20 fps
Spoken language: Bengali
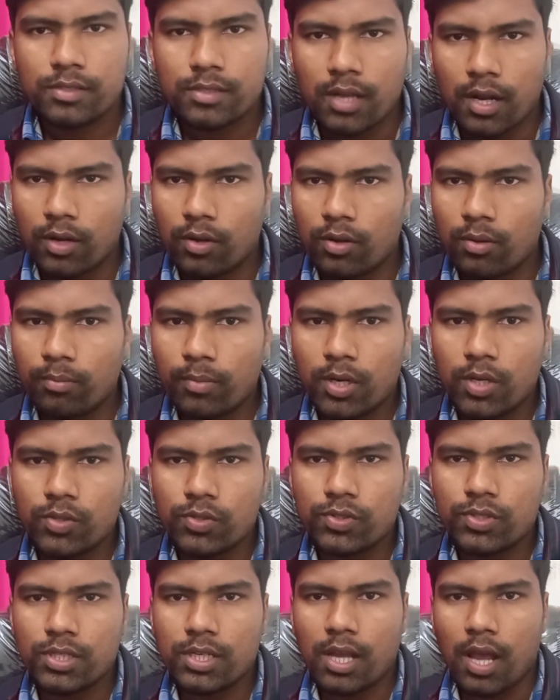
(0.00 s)
চার নম্বর
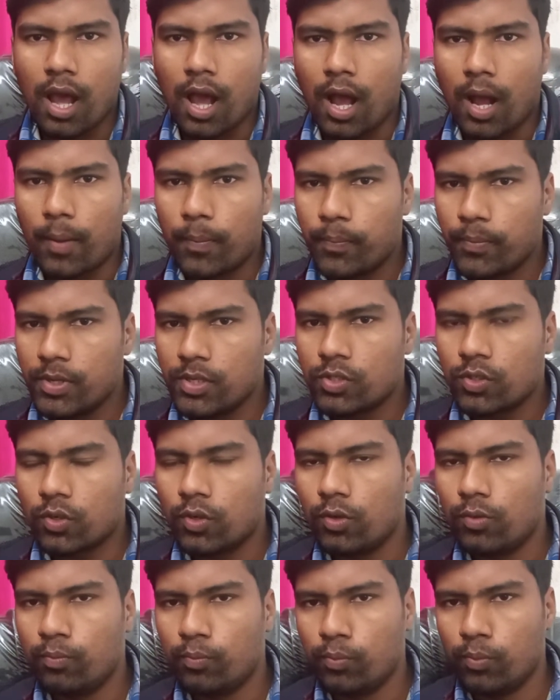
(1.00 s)
হচ্ছে আপনি
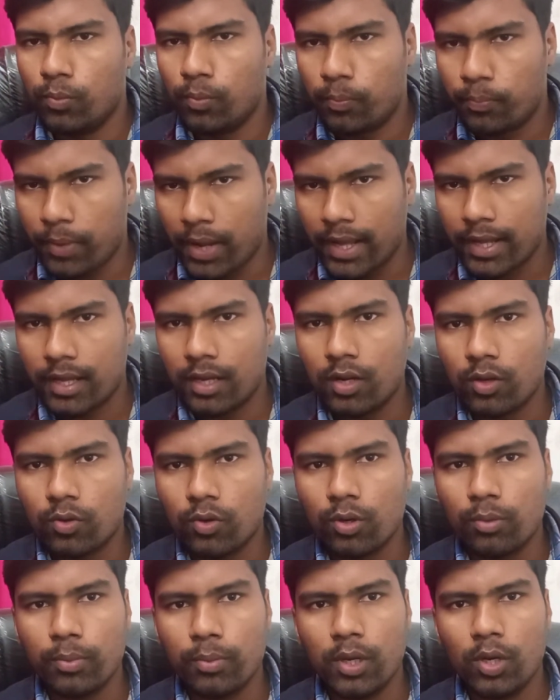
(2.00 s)
যখন পায়খানা
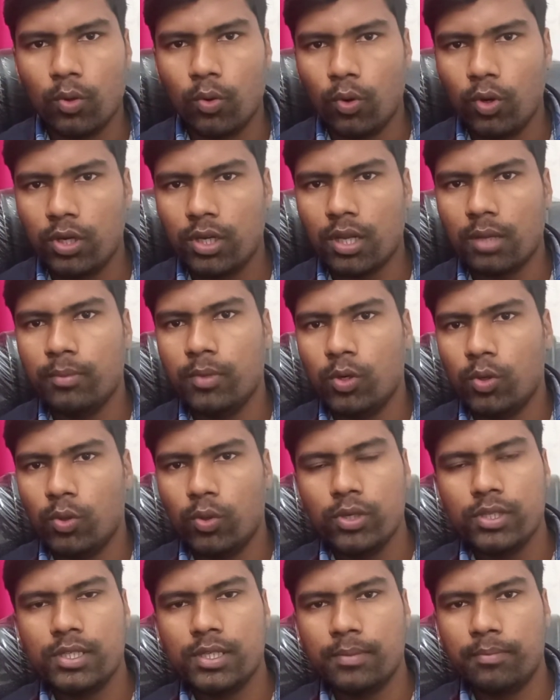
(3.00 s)
করবেন ওই টাইমে
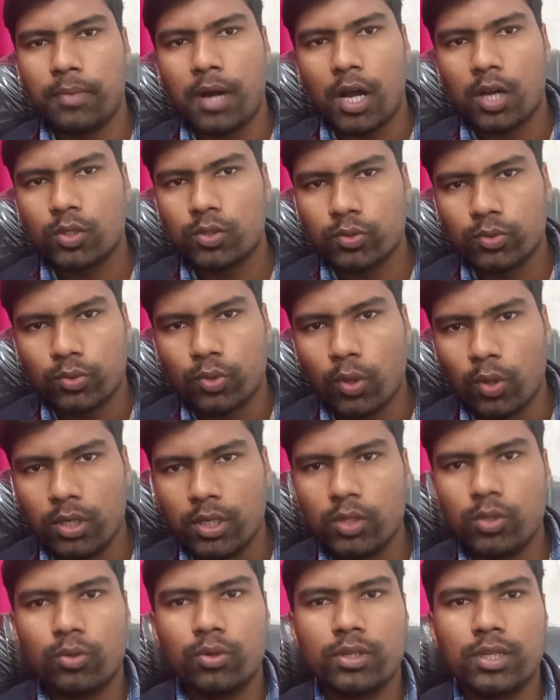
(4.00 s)
ওই যে মাংস
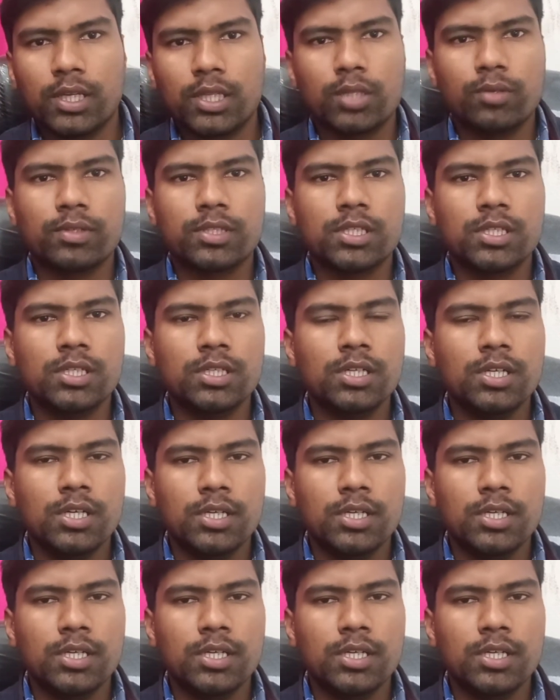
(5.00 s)
থলি দুটো দেখতে পাচ্ছেন